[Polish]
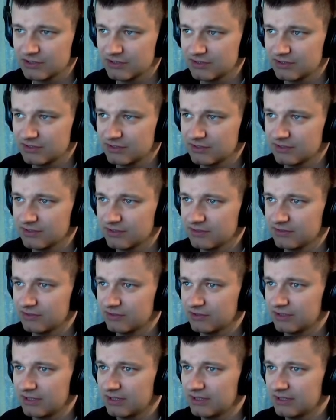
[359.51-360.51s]
jest e,
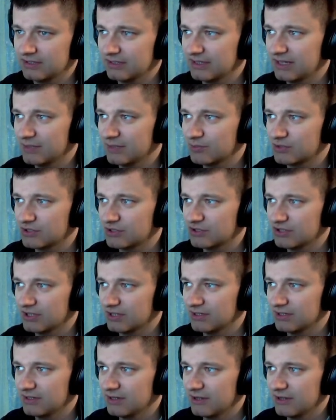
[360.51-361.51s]
to taki najlepszy
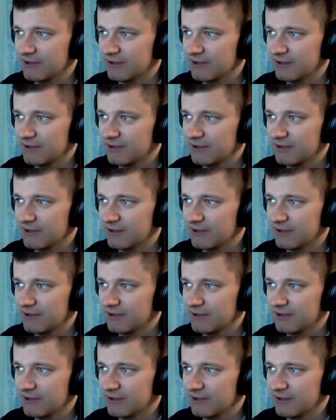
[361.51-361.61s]
dzień.